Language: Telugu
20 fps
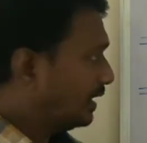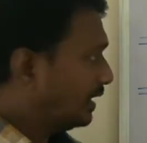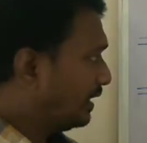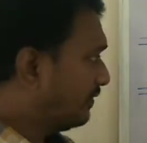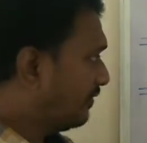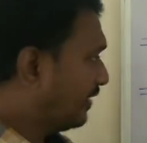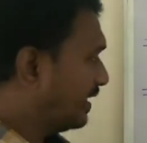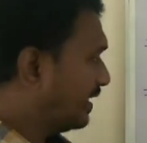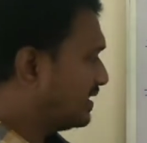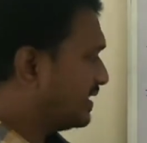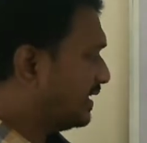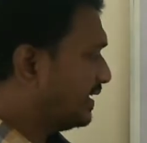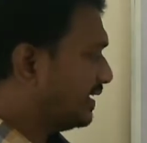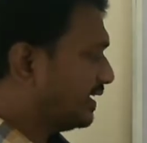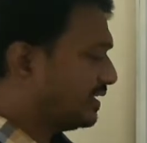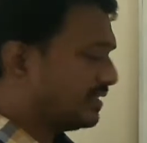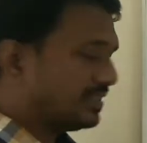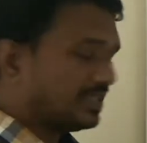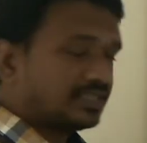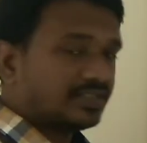ఈ ఫైవ్
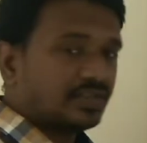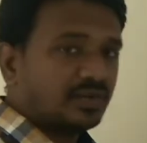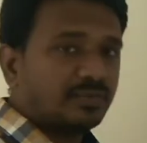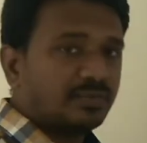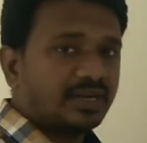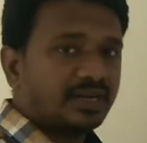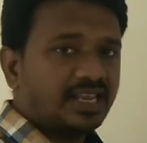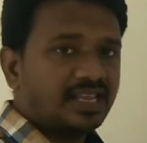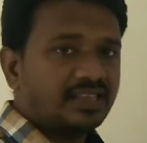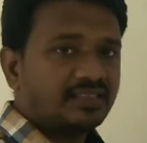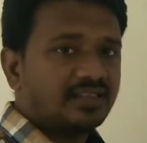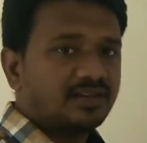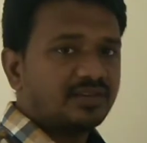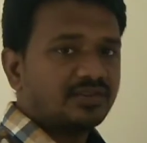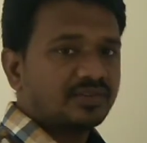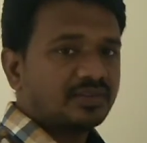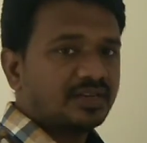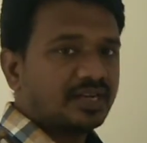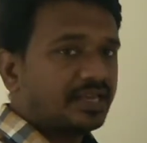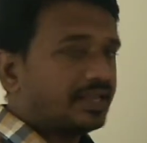సెంటెన్సెస్లో మనకి ఏం
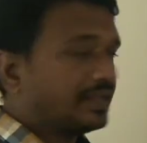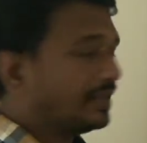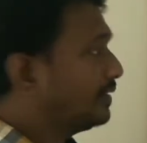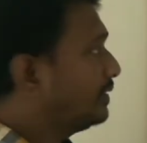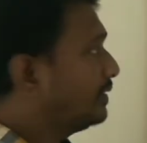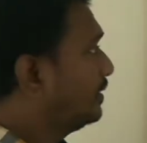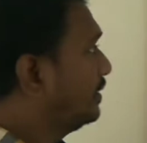తెలుస్తున్నాయి